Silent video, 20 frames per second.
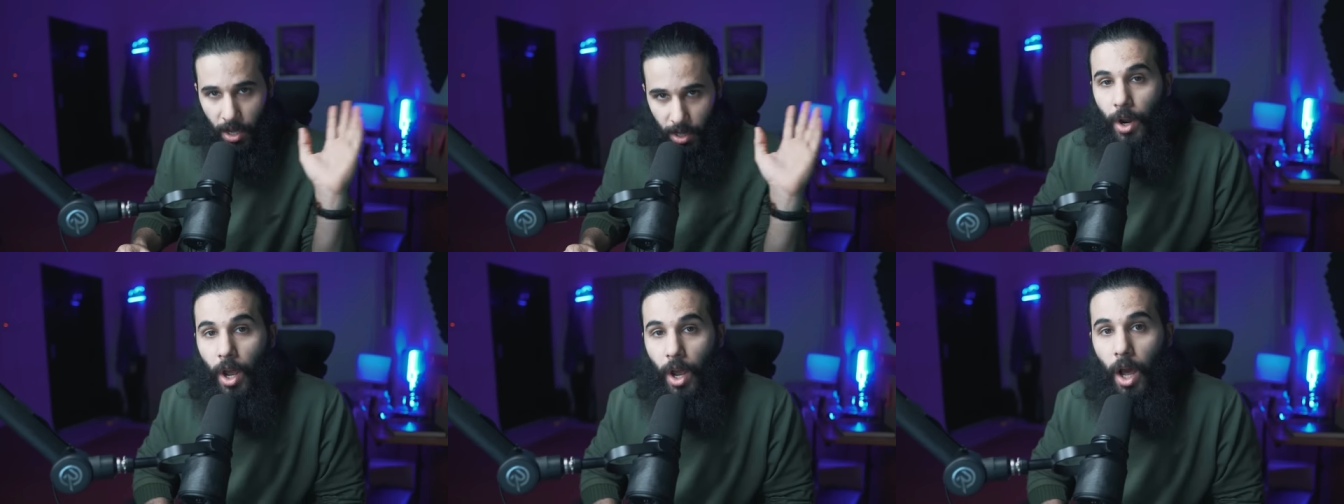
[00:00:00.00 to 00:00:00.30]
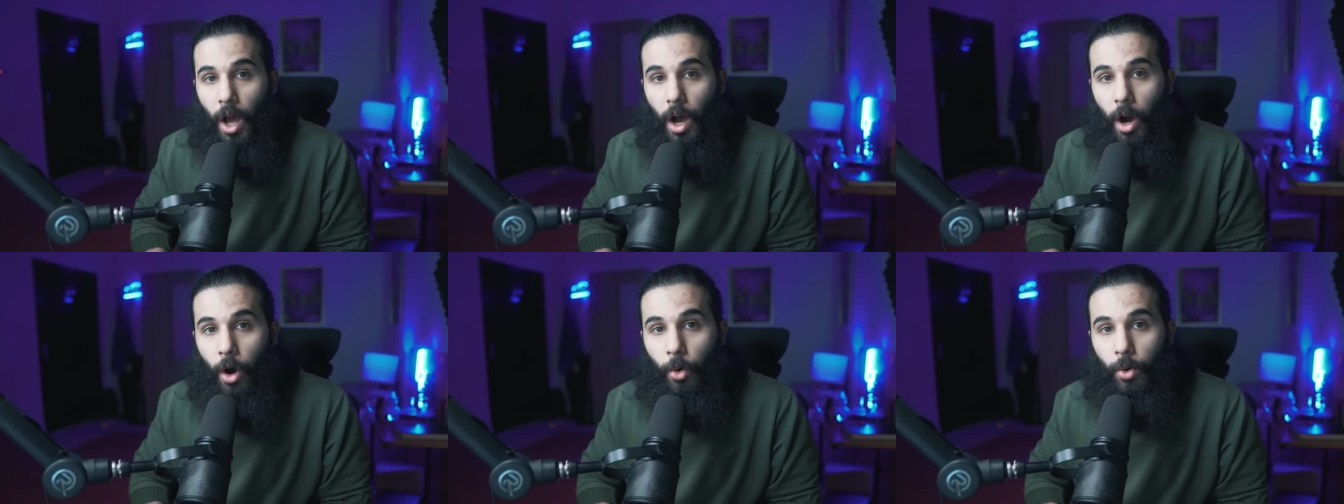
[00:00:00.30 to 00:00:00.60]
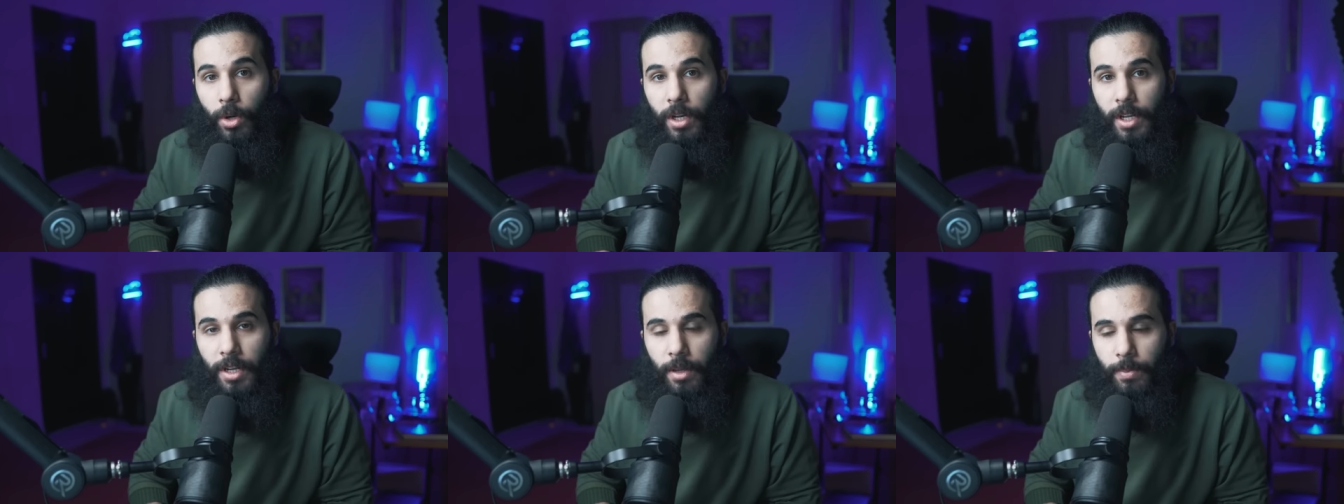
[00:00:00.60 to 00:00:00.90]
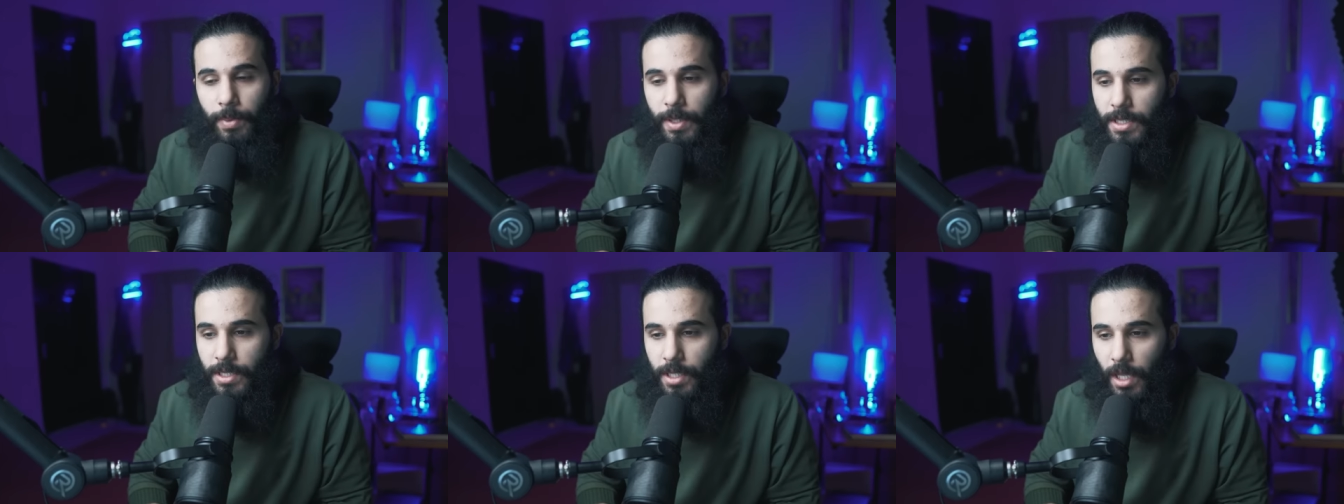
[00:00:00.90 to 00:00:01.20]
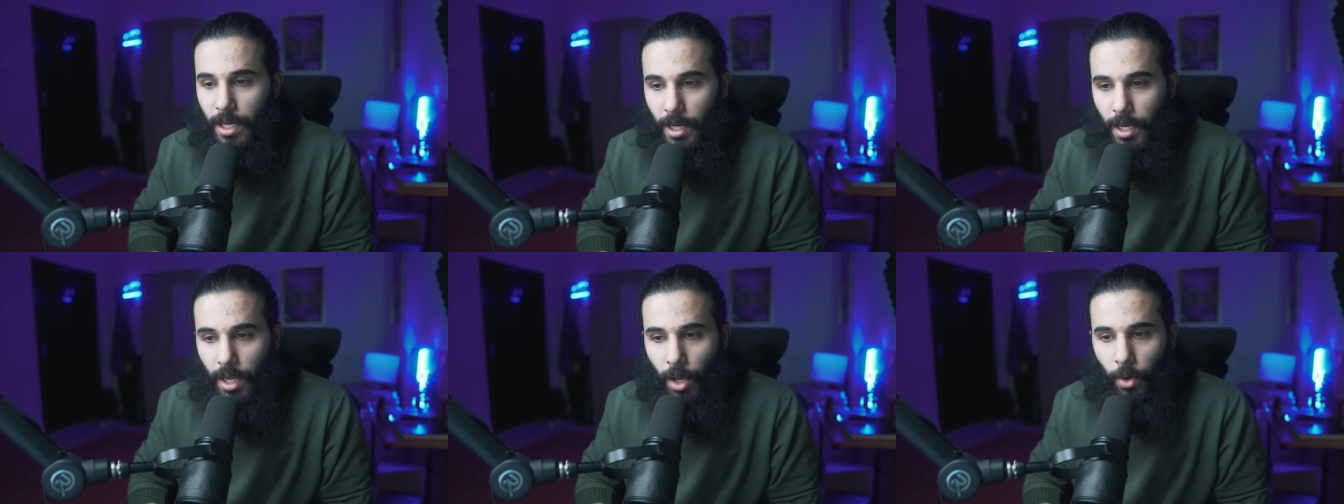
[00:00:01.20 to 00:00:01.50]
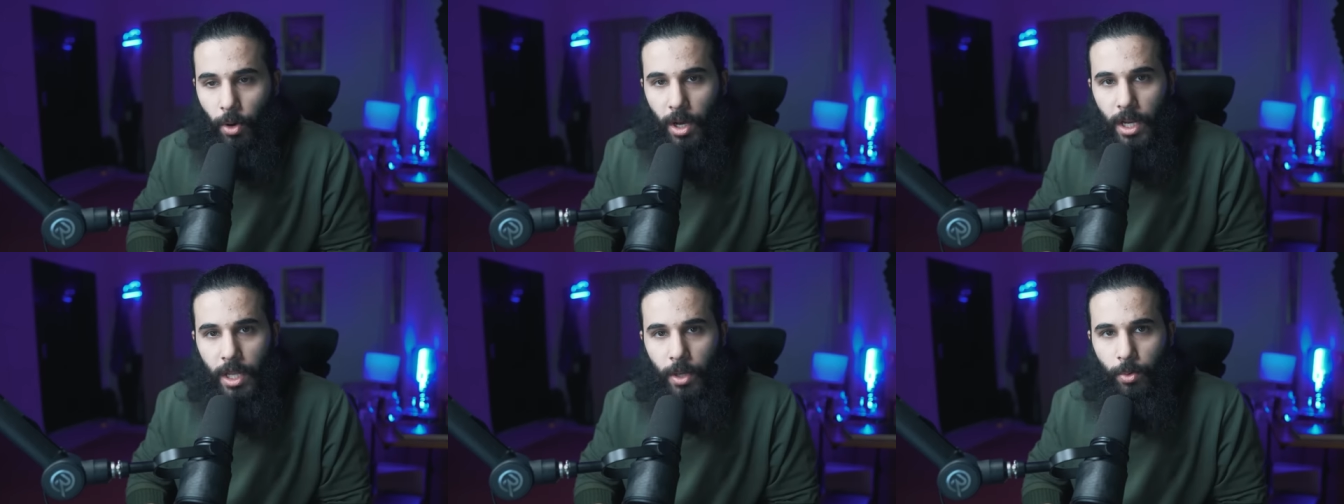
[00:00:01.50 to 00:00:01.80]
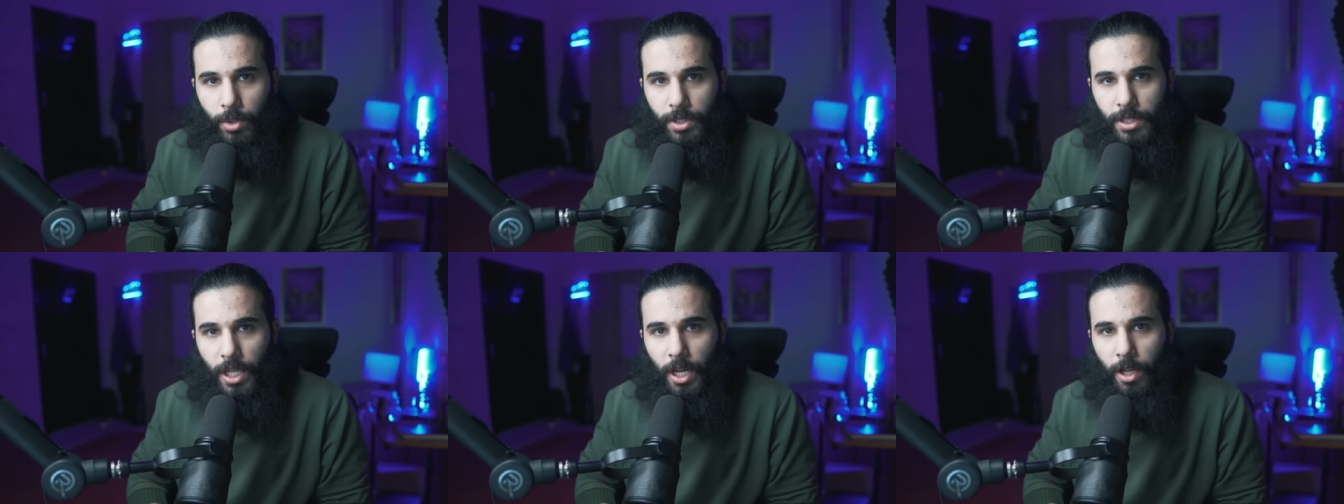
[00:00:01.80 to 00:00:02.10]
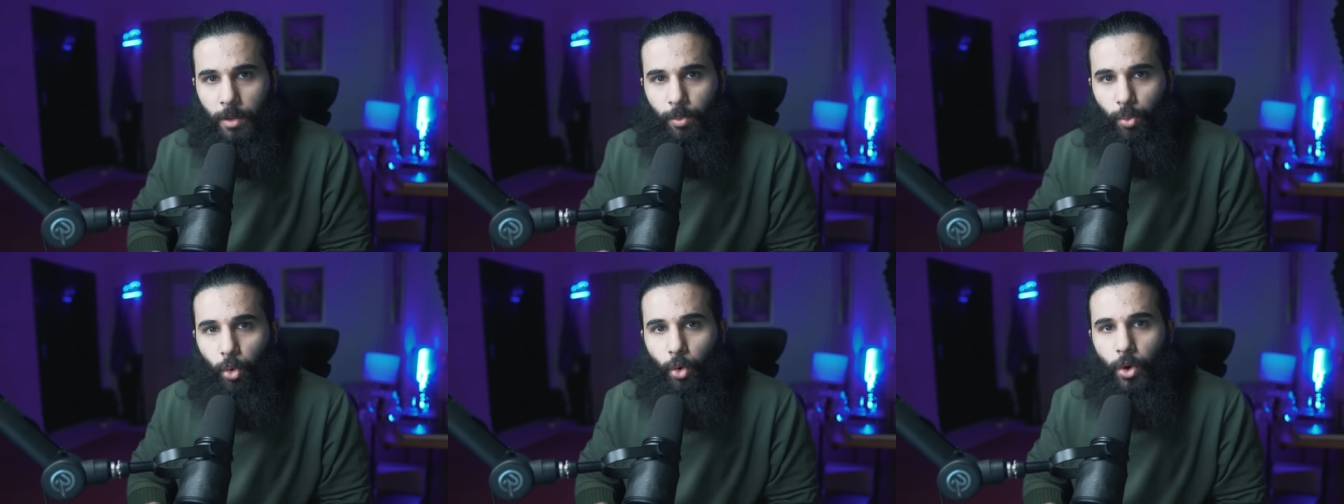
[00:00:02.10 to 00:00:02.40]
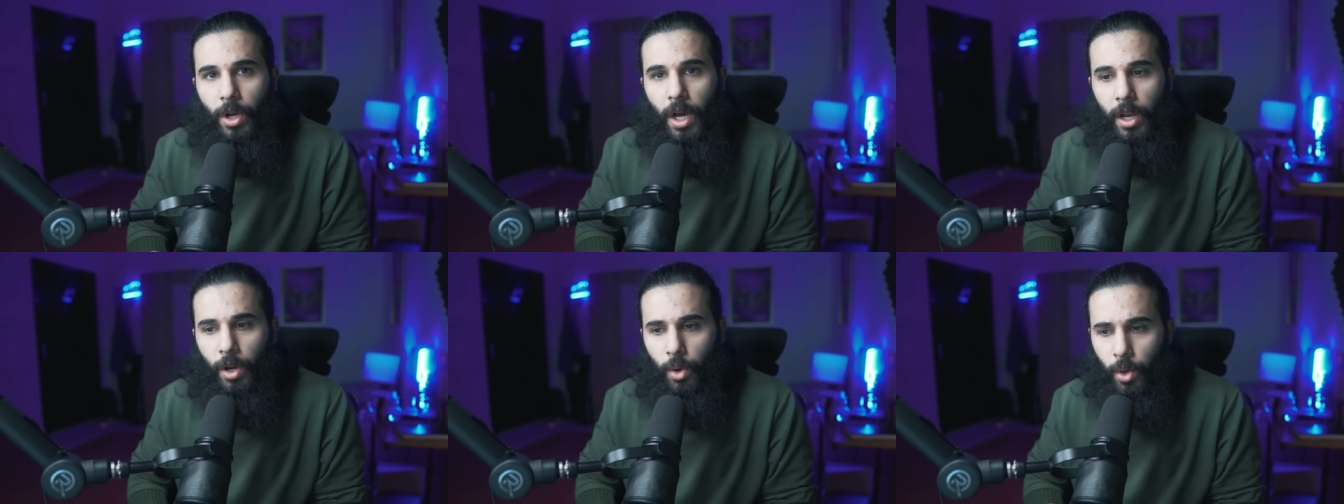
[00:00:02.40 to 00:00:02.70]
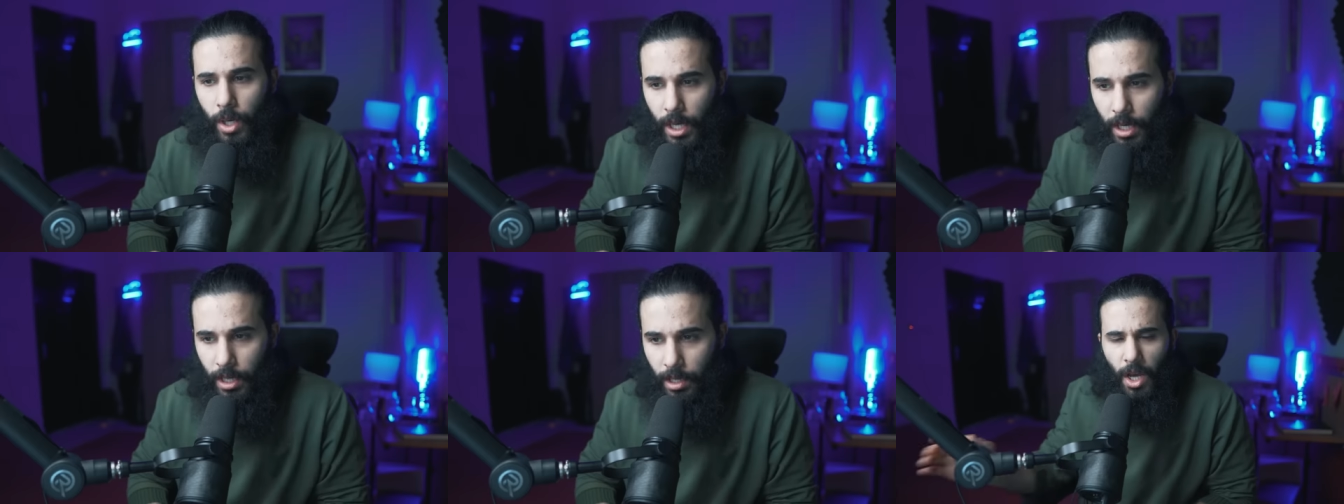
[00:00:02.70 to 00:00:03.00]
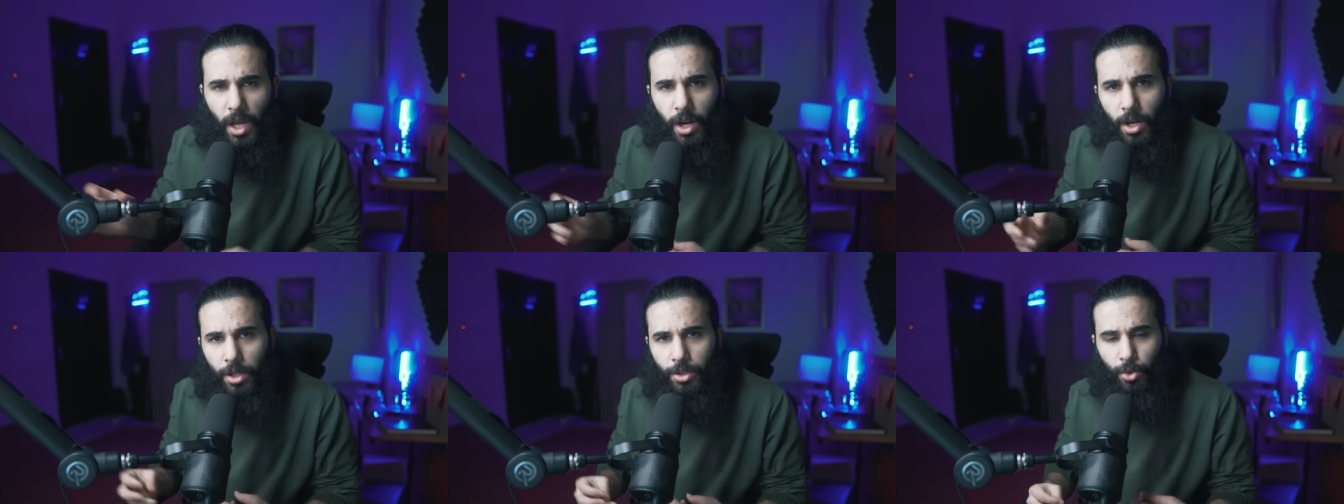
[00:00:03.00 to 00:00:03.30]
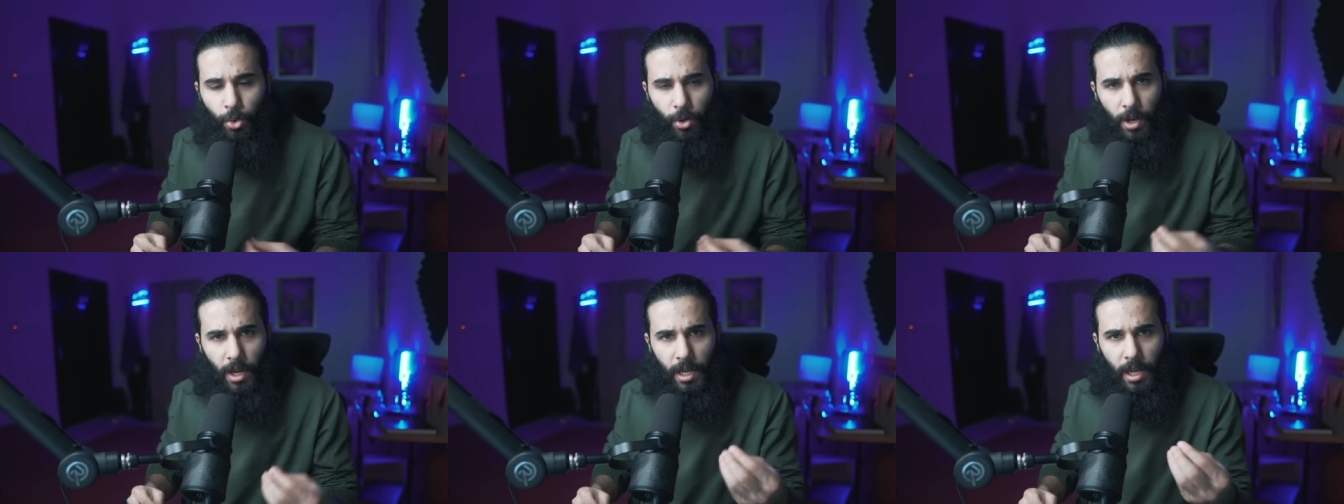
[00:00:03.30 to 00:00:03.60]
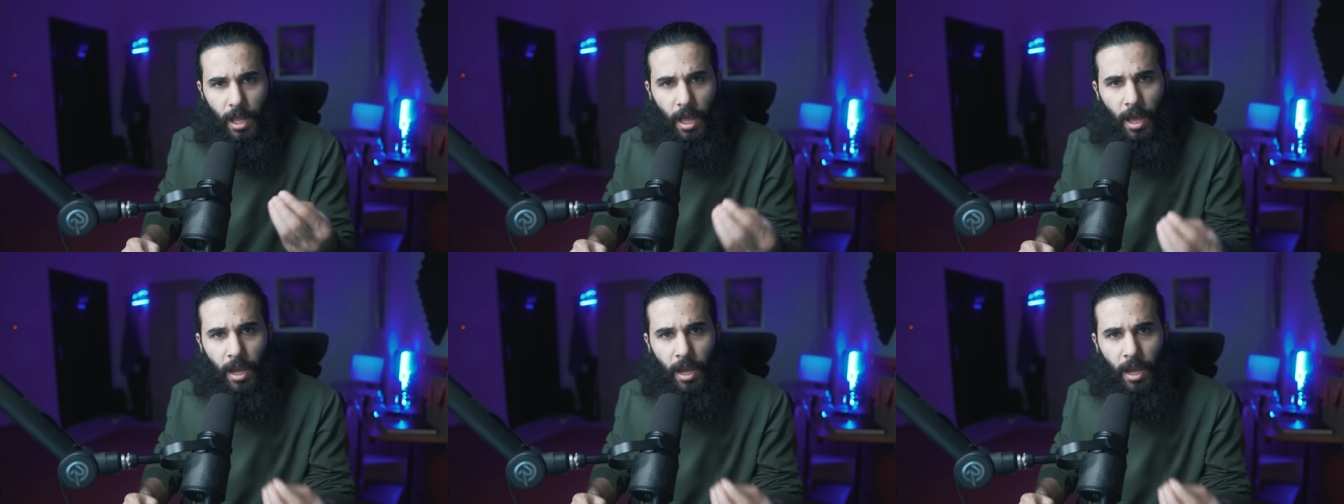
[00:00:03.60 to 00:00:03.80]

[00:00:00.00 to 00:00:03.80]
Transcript: فراحوا للنبي صلى الله عليه وسلم وقالوا له يا رسول الله